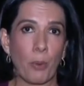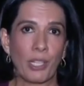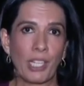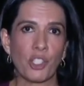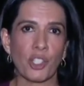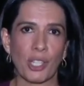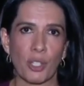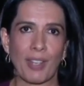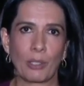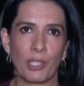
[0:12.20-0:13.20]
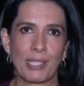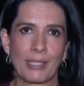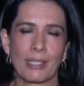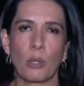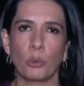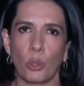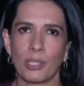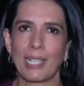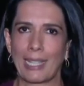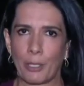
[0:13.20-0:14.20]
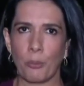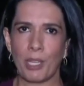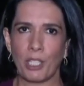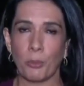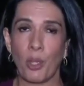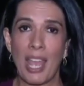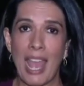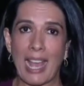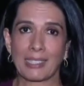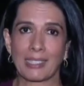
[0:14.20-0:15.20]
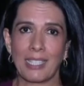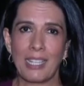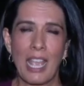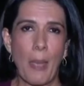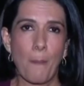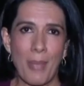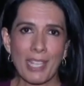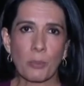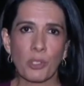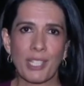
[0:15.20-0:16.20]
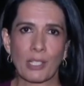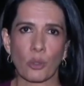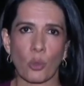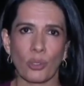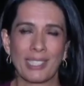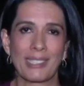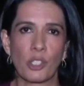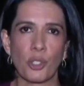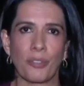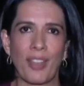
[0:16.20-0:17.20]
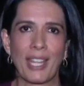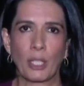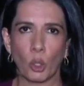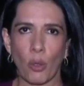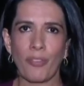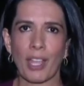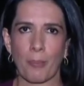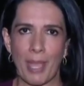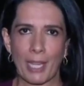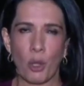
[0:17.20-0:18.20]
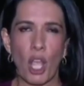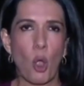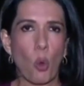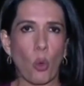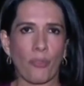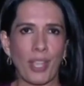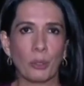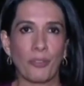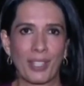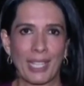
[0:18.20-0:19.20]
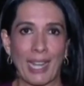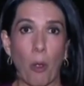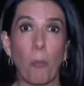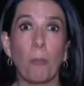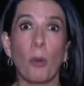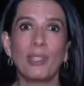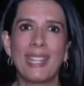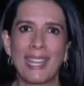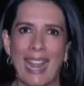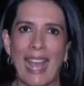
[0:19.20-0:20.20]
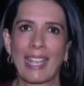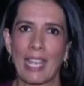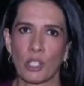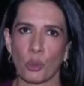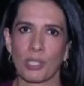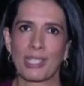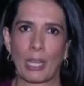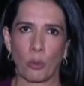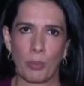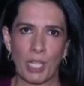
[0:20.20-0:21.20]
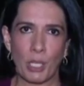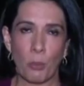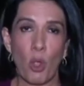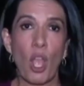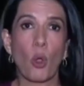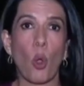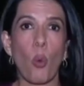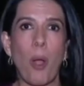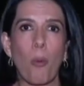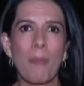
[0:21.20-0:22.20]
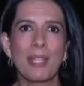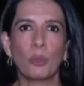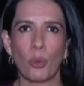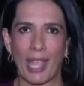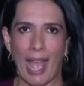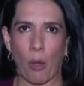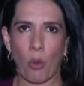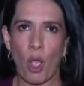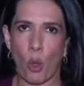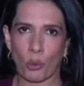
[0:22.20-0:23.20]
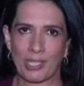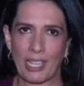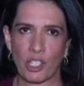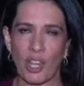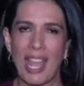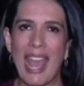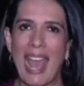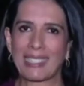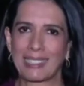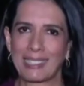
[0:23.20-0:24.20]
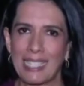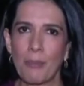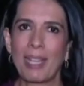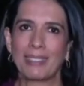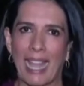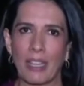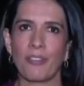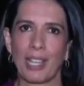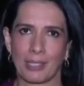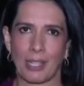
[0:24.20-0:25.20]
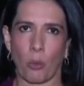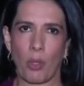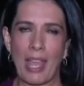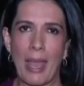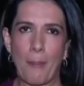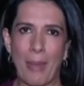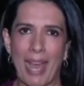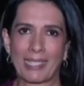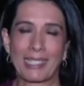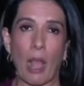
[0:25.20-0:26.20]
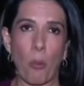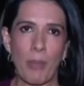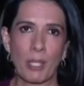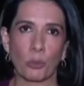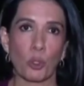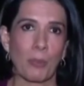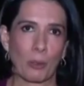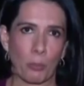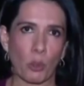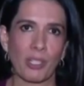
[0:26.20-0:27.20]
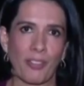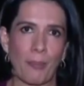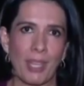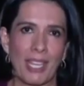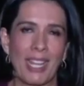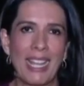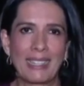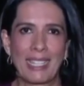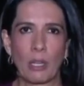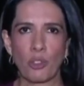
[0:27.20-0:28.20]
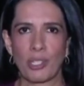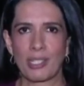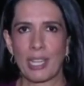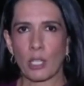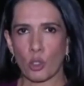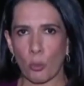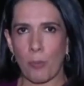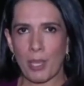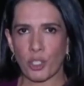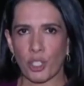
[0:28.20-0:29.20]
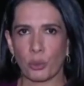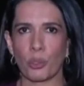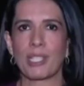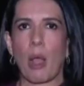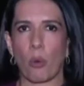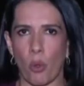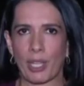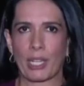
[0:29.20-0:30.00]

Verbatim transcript: a política de valorização do salário mínimo. Assim, mesmo se as contas estiverem no vermelho, o governo federal poderá reajustar o mínimo com aumento real, ou seja, acima da inflação. Mas aumentos para o Bolsa Família terão de ser submetidos ao